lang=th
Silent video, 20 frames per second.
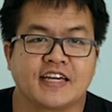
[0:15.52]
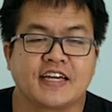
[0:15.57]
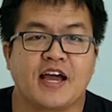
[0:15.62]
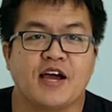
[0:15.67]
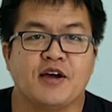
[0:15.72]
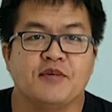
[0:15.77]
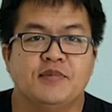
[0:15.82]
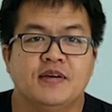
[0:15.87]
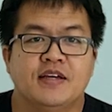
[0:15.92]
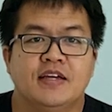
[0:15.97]
นะค
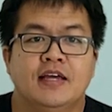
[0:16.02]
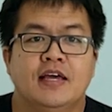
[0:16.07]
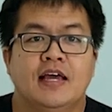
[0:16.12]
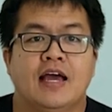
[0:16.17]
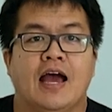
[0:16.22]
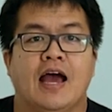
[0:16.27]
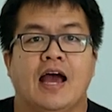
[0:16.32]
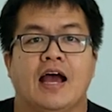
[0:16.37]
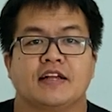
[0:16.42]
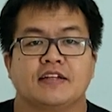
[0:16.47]
รับ
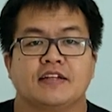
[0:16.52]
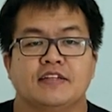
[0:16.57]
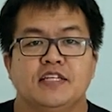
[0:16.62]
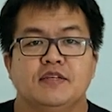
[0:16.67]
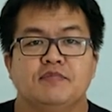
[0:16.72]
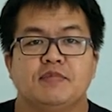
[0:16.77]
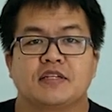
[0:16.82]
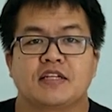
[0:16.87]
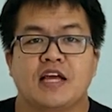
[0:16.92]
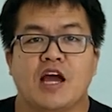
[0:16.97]
หากนี่
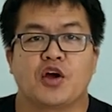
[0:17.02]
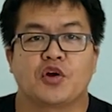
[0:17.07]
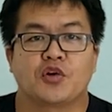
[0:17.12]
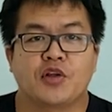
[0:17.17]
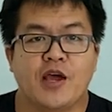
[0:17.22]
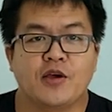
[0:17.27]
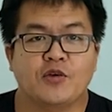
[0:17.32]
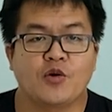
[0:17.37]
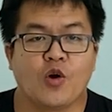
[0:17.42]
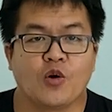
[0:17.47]
เป็นครั้ง
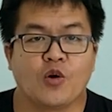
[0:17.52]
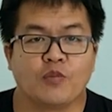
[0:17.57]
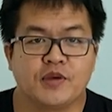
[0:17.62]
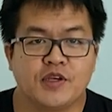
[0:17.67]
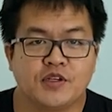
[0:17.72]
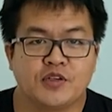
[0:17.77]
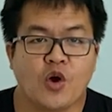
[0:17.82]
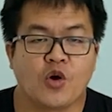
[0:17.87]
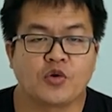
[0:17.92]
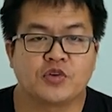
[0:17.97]
แรกของ
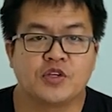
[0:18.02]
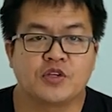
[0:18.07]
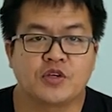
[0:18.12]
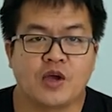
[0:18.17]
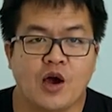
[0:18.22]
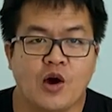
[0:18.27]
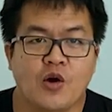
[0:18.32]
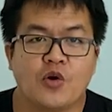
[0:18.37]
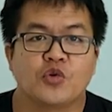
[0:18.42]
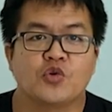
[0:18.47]
พี่น้องที่
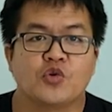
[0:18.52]
เข้า